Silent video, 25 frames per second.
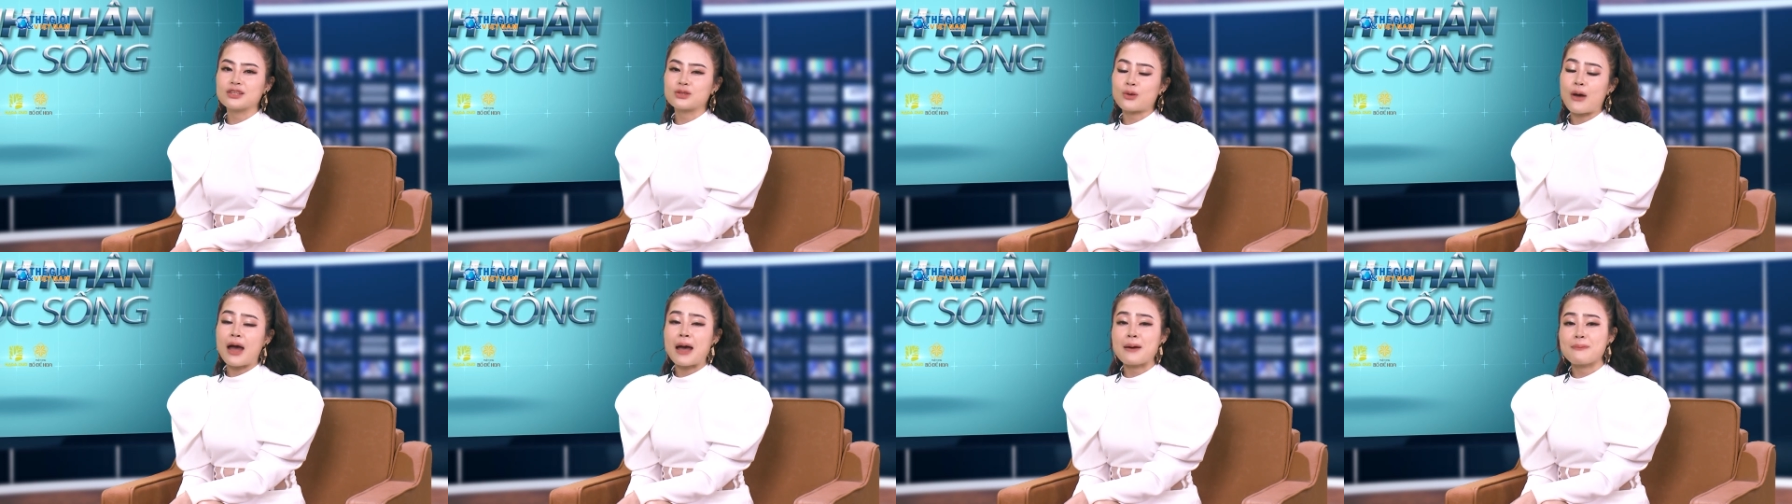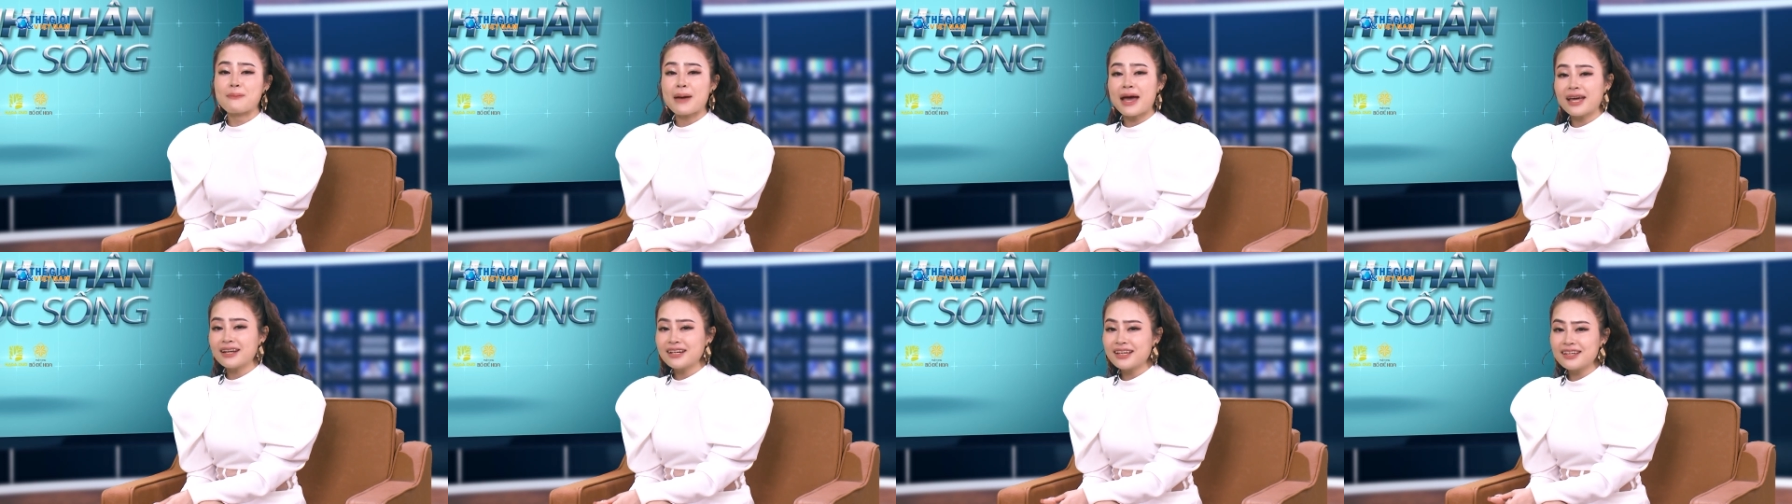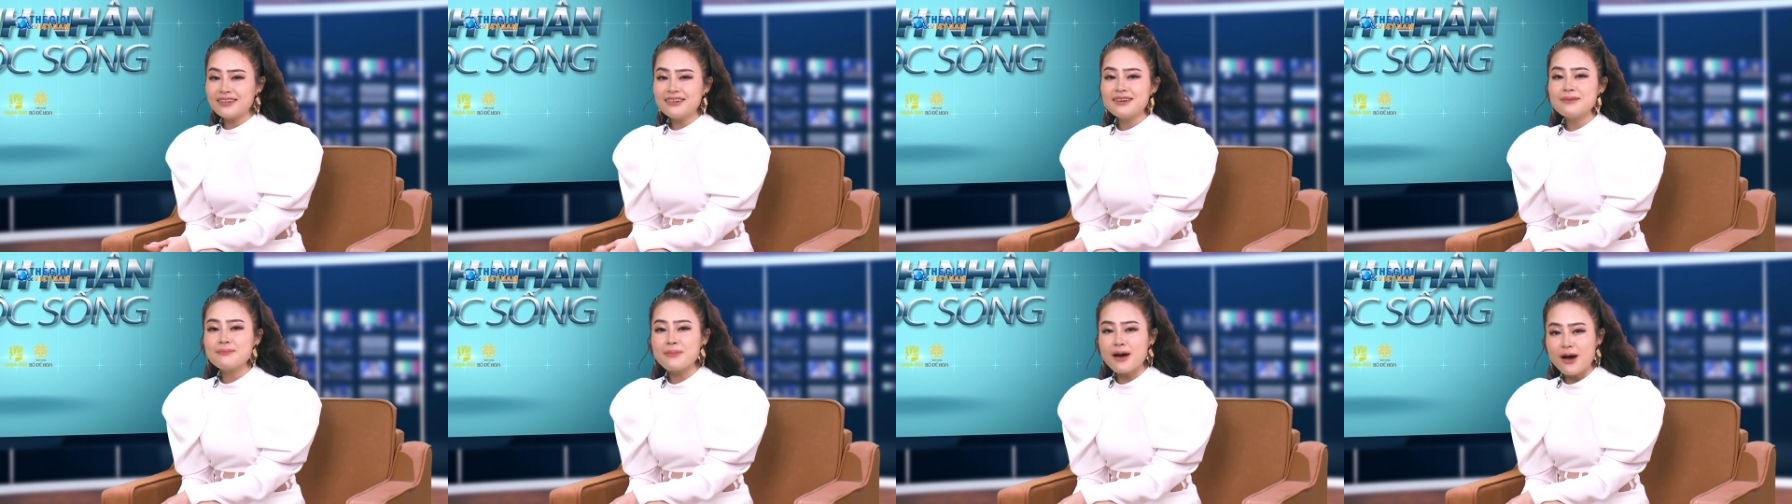thỏa mãn cái
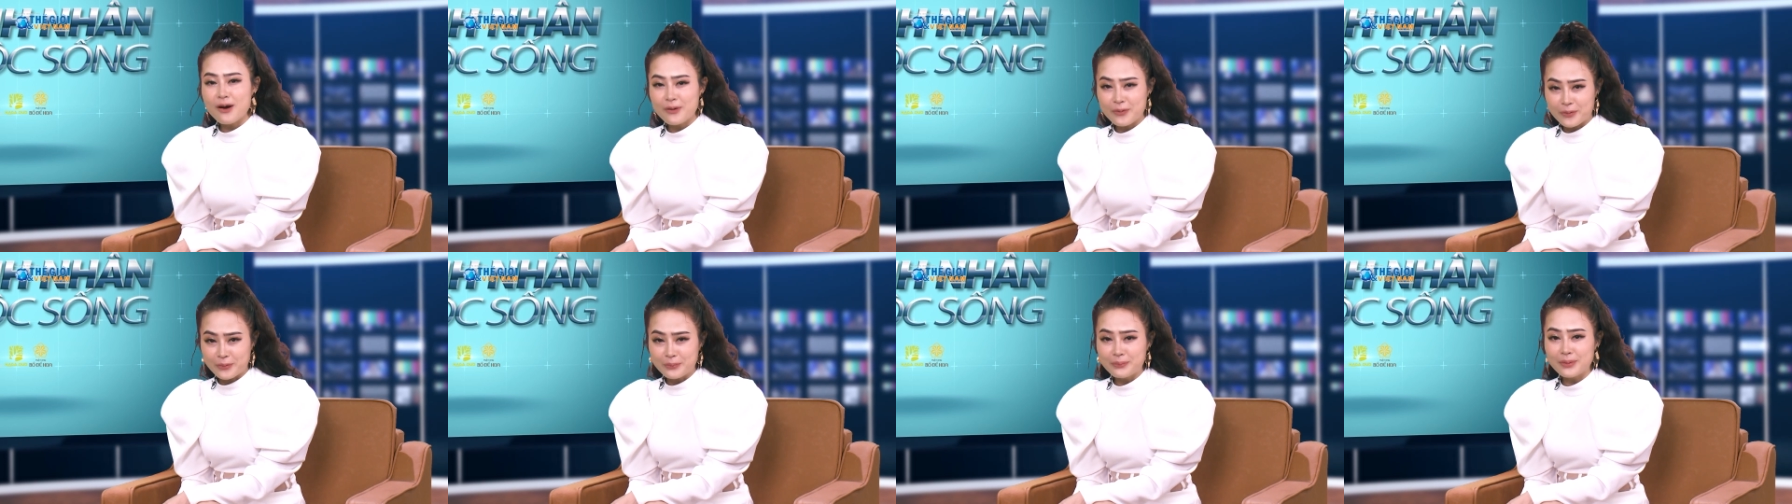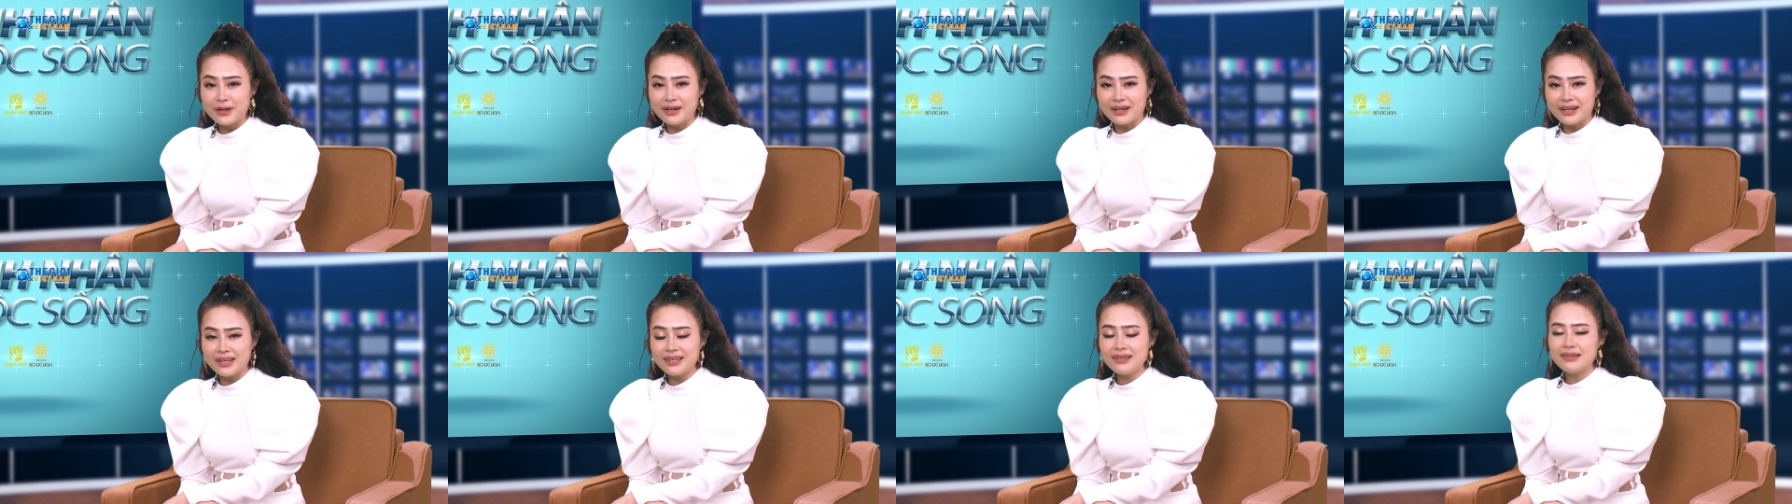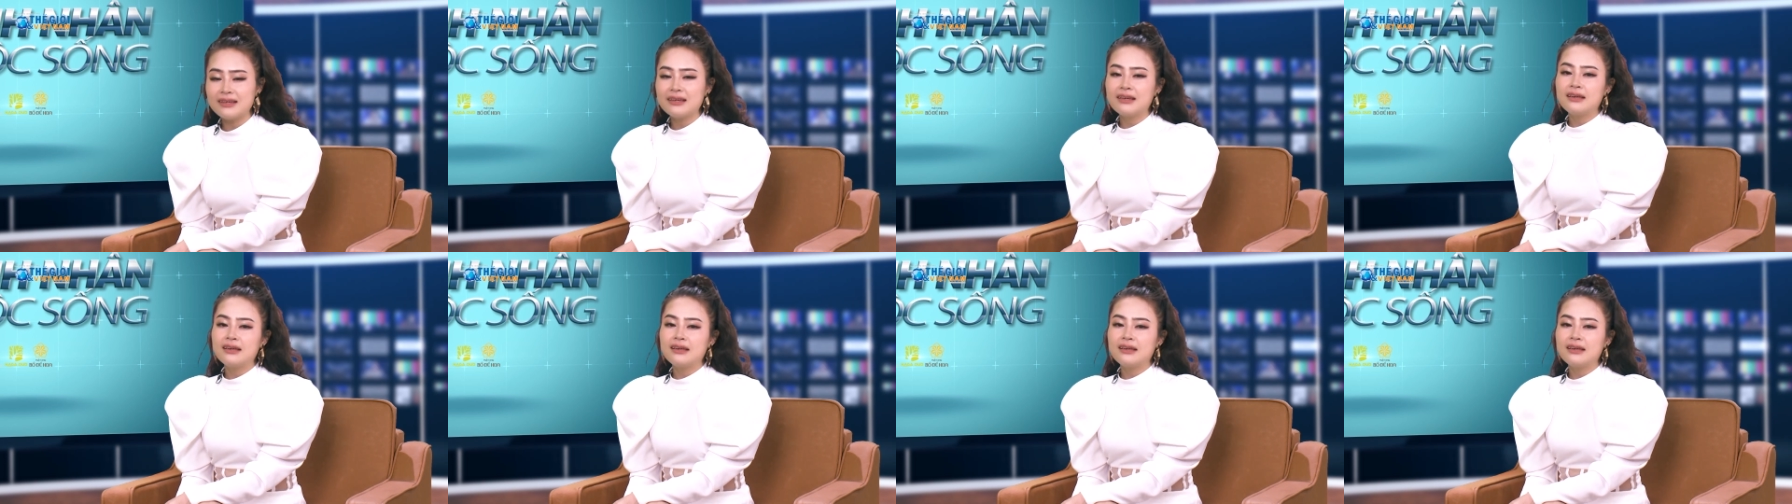ước mơ của mình ấy.